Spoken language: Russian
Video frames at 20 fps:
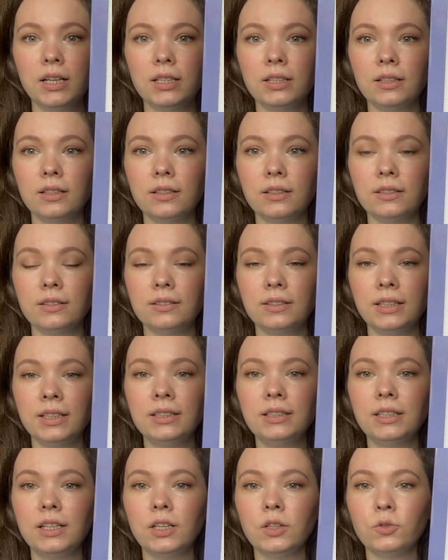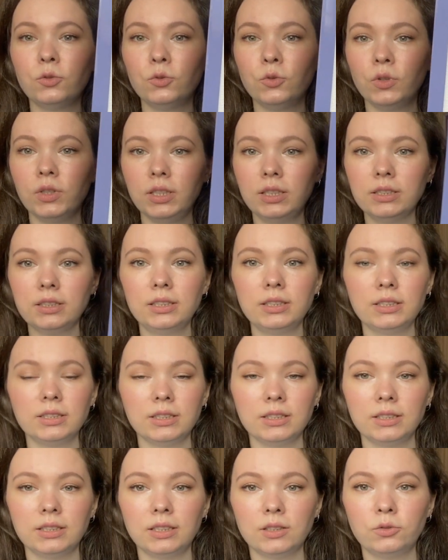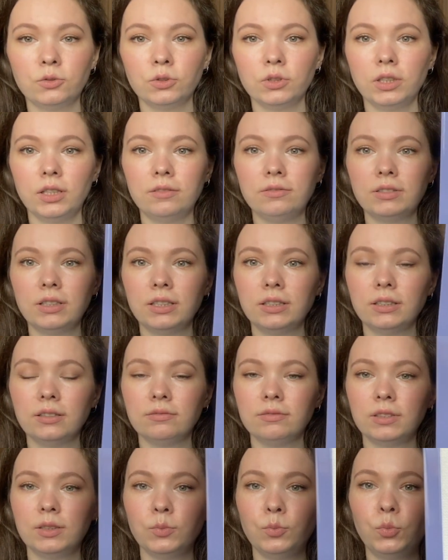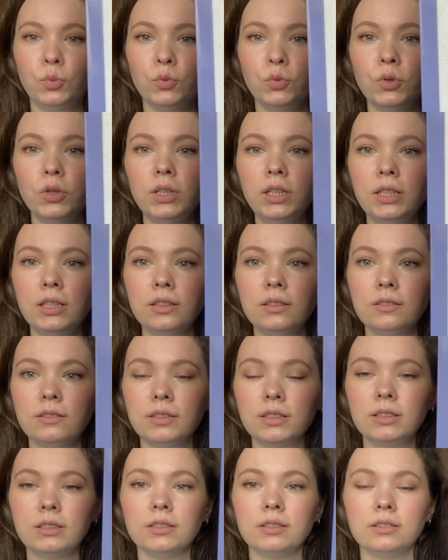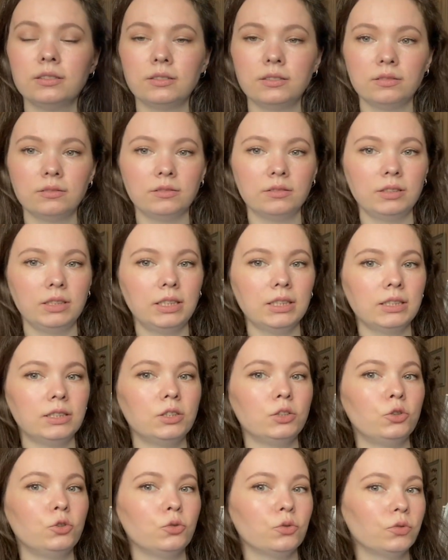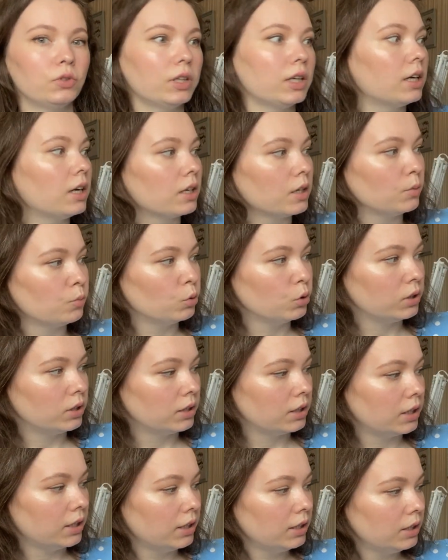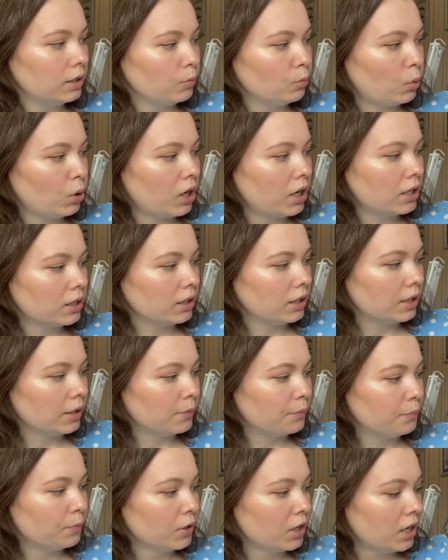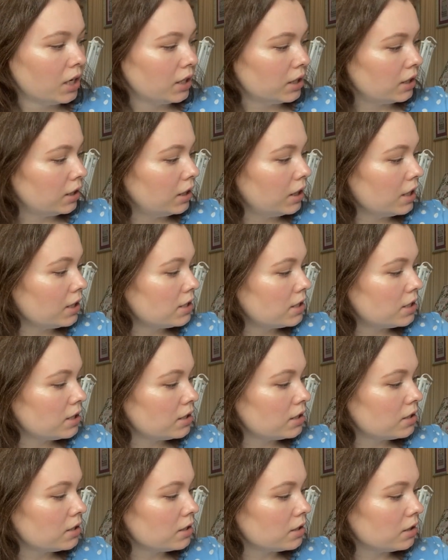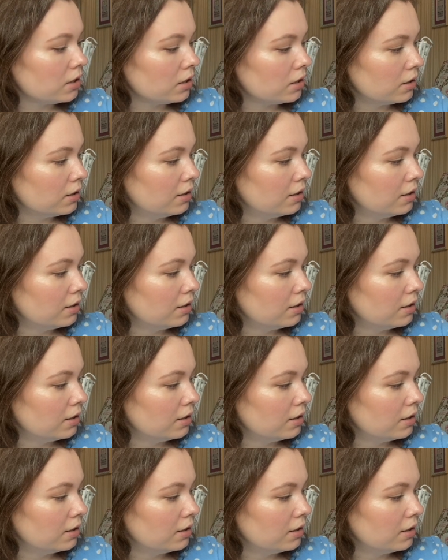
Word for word: Э, это Риолис, э, такое лавандовое поле. Это есть еще вторая работа к этой парная. Я здесь э,